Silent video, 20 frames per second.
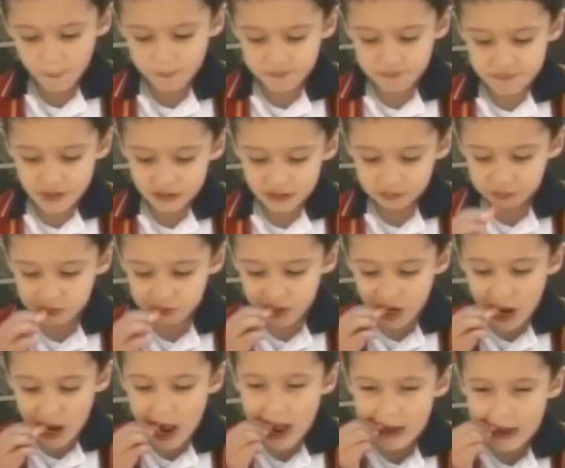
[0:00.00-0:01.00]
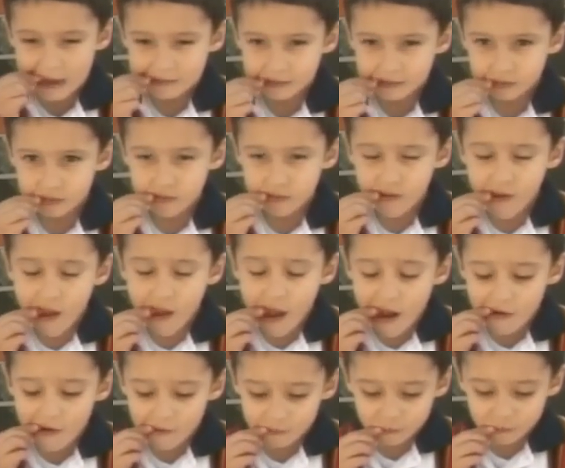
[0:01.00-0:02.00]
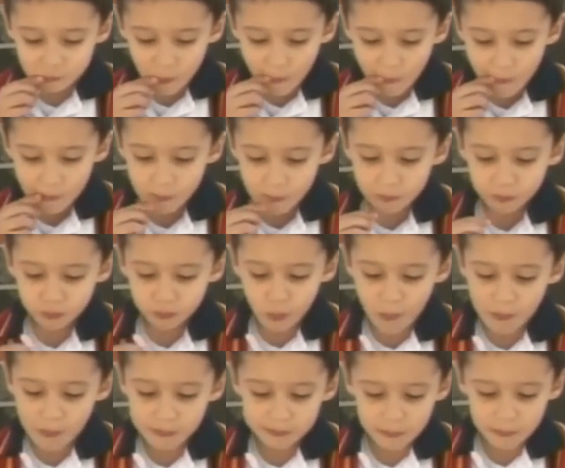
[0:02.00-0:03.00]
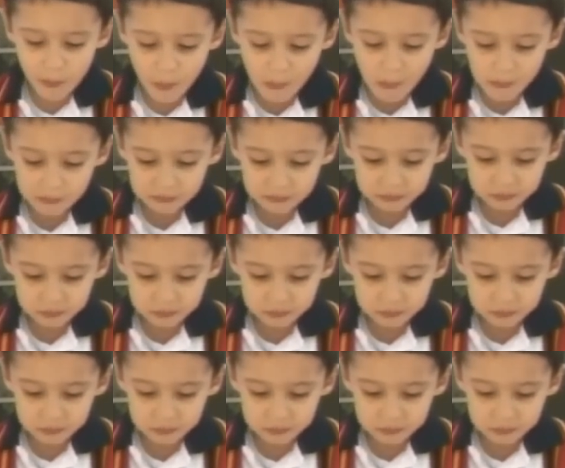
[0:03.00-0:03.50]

eh, guardando energía calórica para